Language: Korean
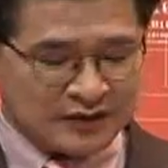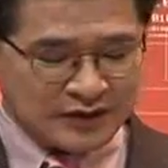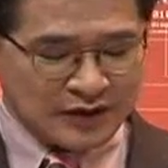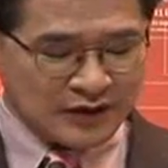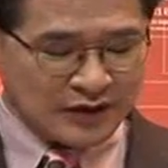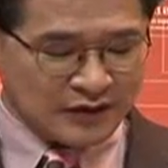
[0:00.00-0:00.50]

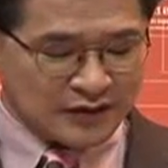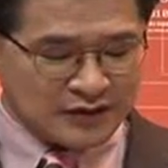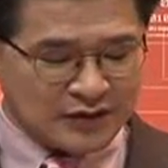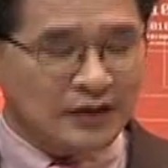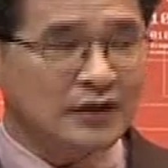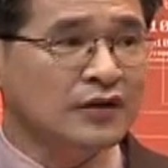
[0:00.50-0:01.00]
진행되는
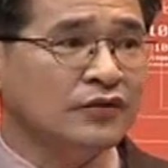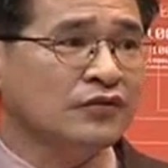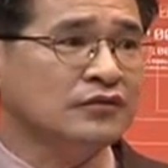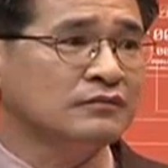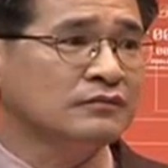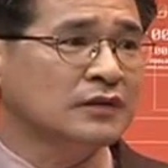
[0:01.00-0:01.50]
것이
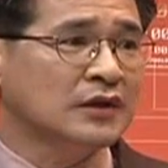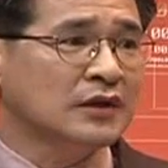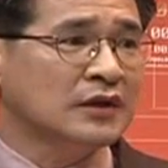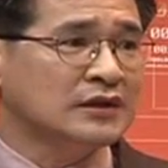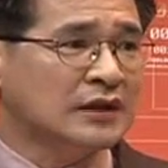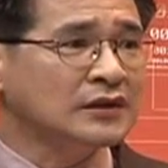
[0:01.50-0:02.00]
요즘
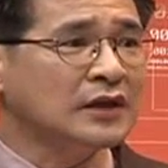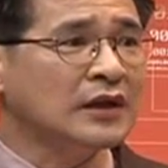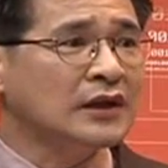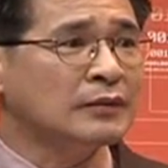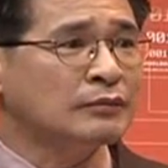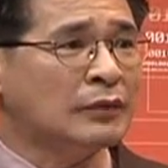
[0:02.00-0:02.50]

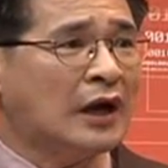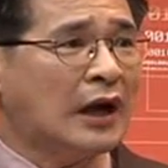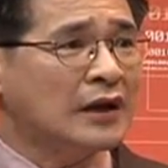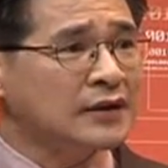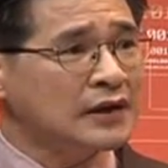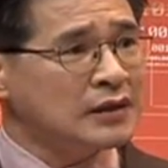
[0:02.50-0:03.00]
상당히
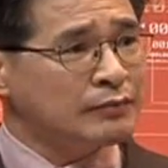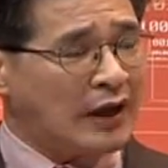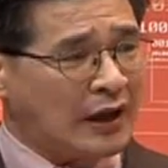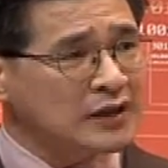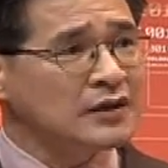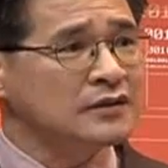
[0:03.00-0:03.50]
아이들한테
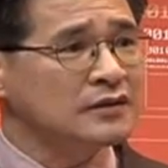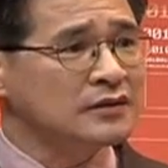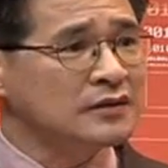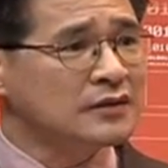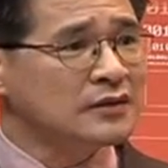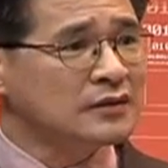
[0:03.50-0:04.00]
많이 있는
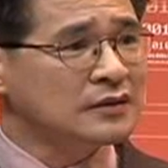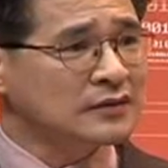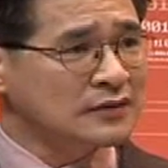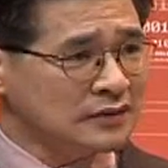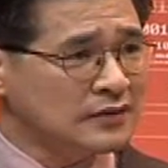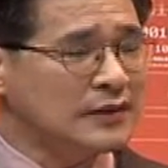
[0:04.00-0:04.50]

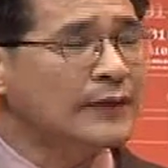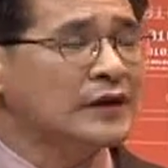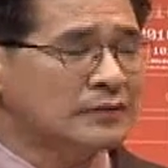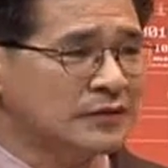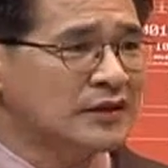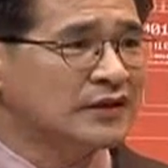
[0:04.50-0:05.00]
아
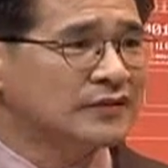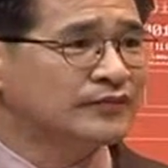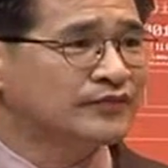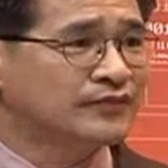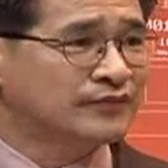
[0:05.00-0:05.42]
상황입니다. 그렇게